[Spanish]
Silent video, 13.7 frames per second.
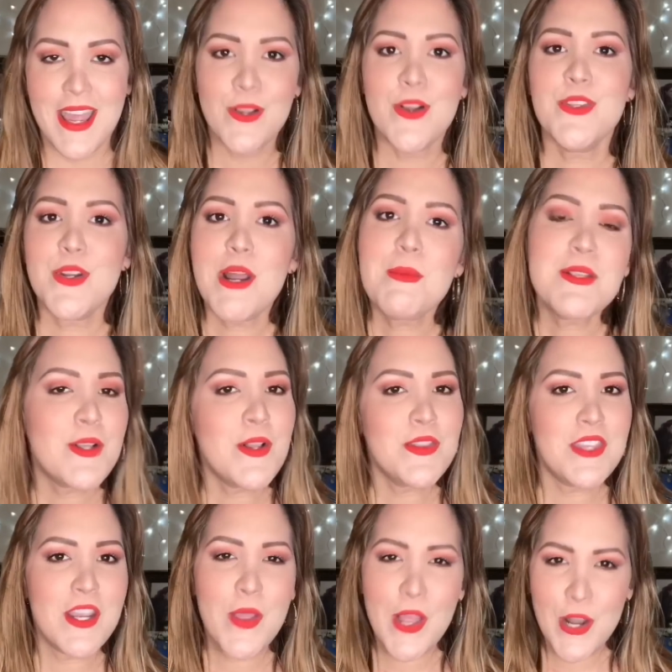Continuamos
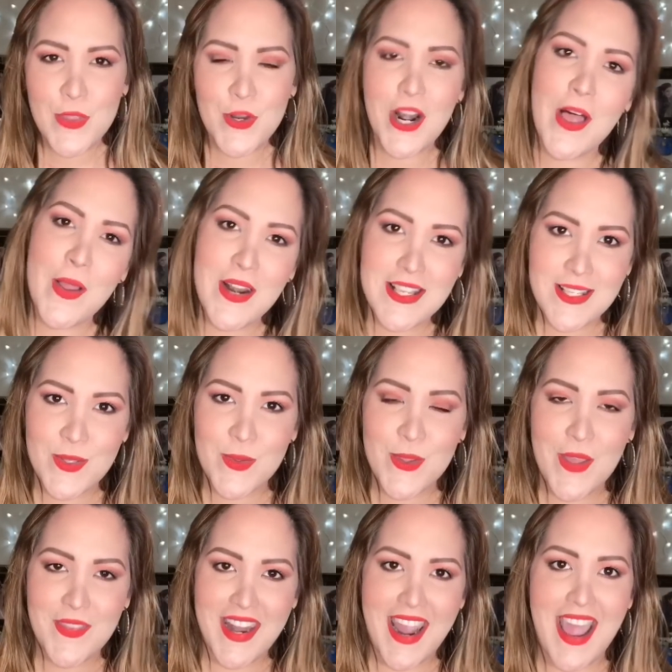contigo del otro lado del
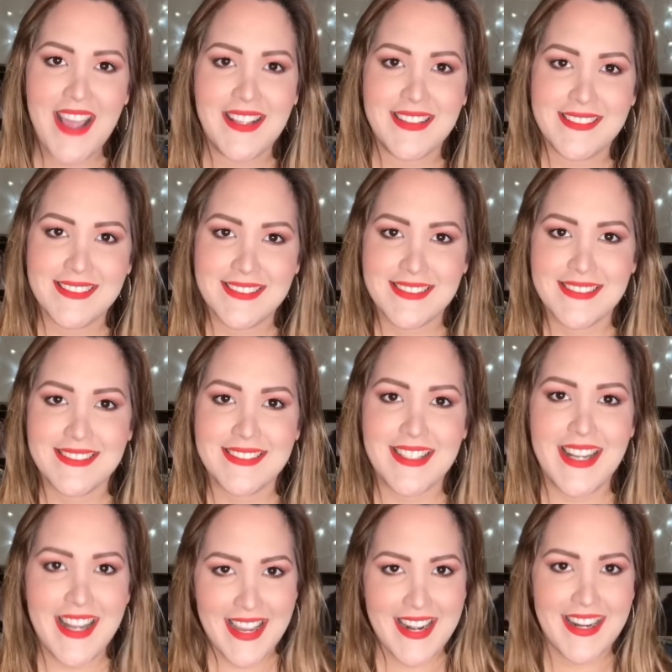estudio, Andrea.
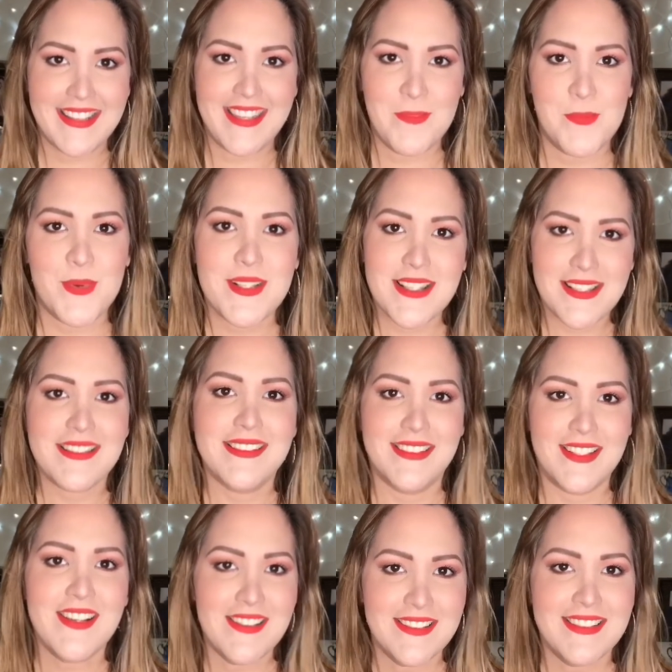Legarreta, pues,
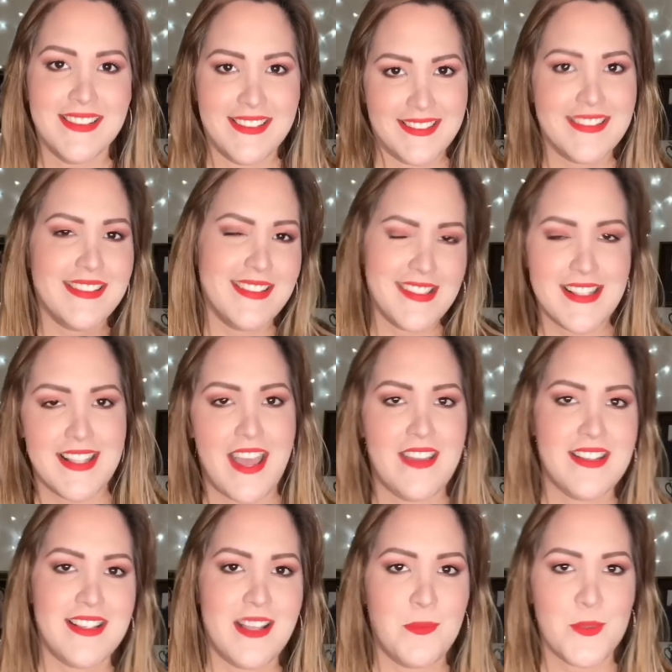¿no? Sí, ya
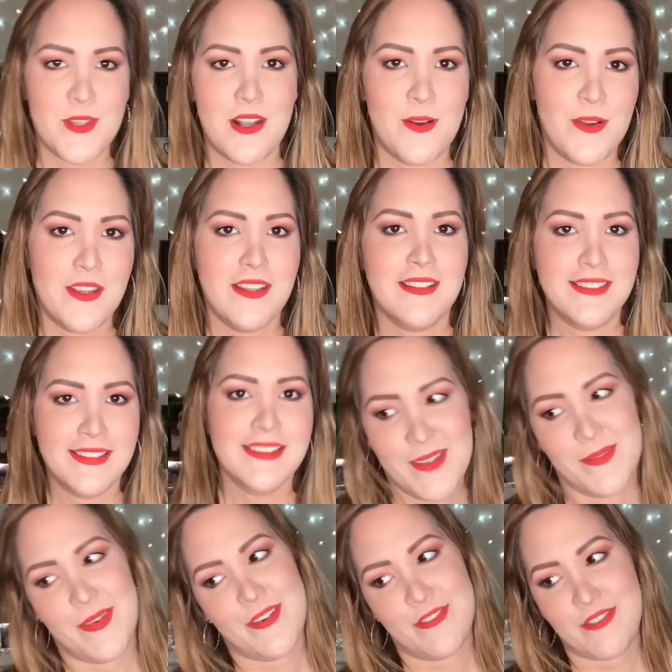sabes, estamos en hoy.
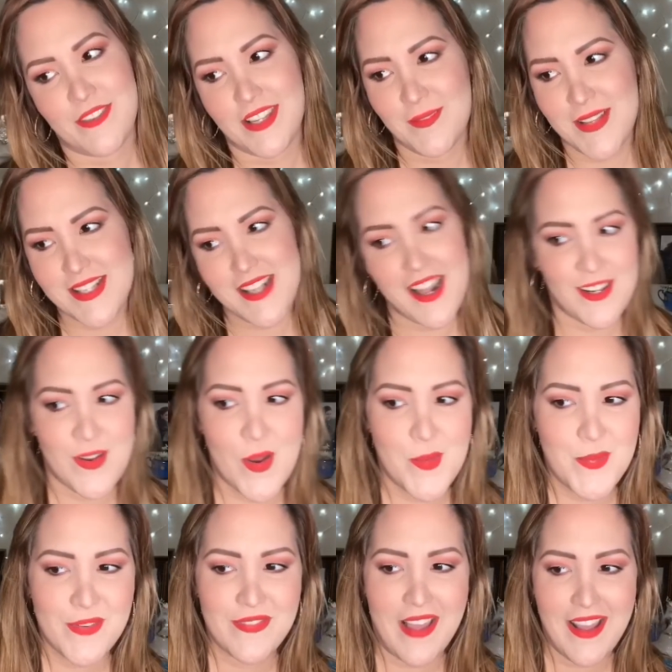Por fin me salió
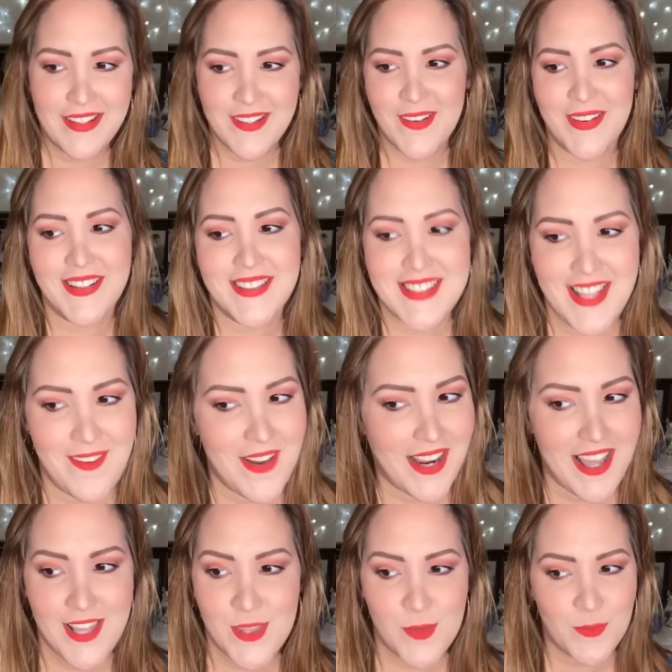Epifanio. Estaba
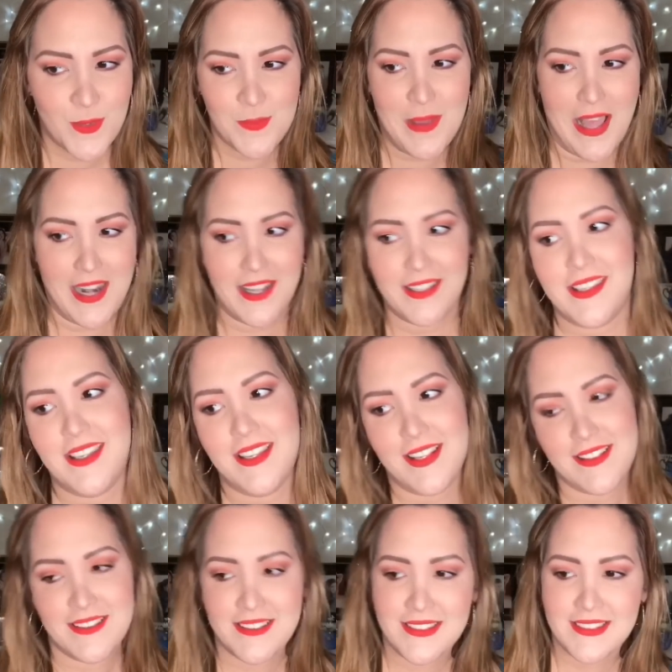quedando muy mal aquí
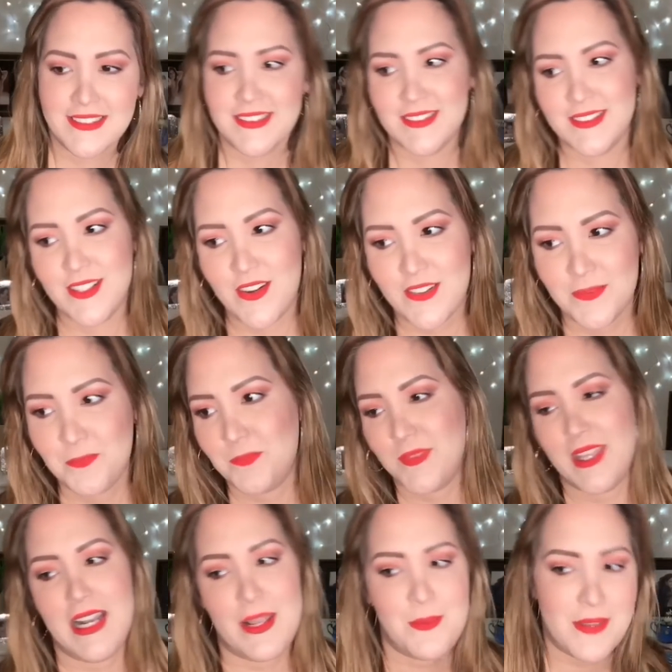en, ¿no?
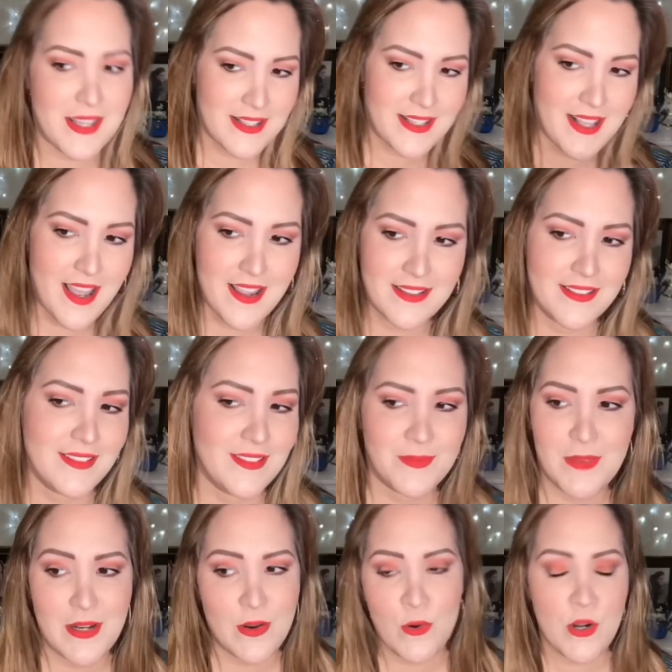Televisa.
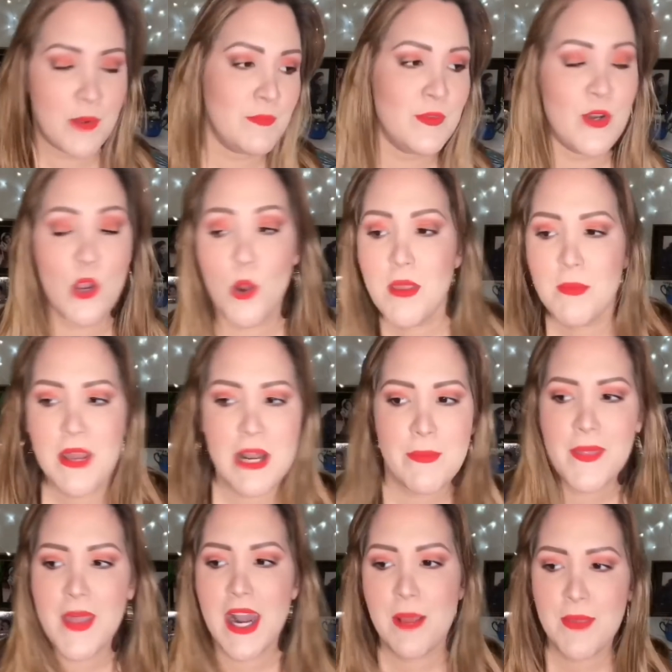luego, me iban a
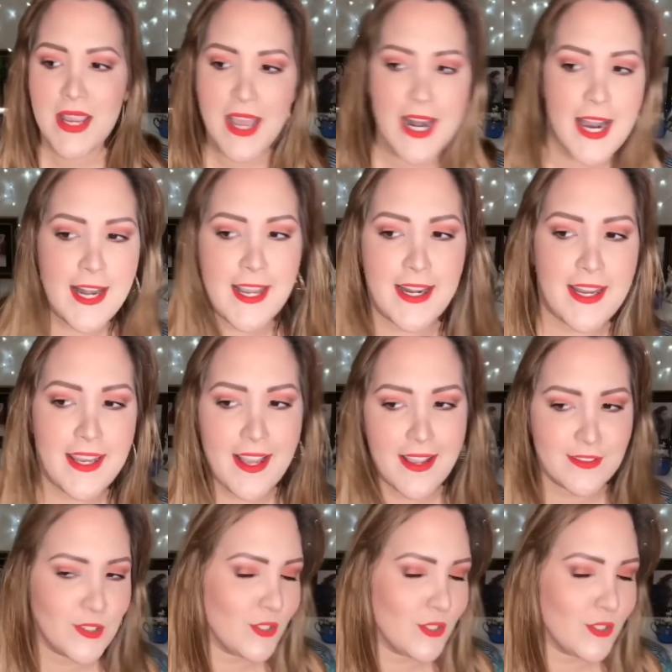mandar a Venga la Alegría. Y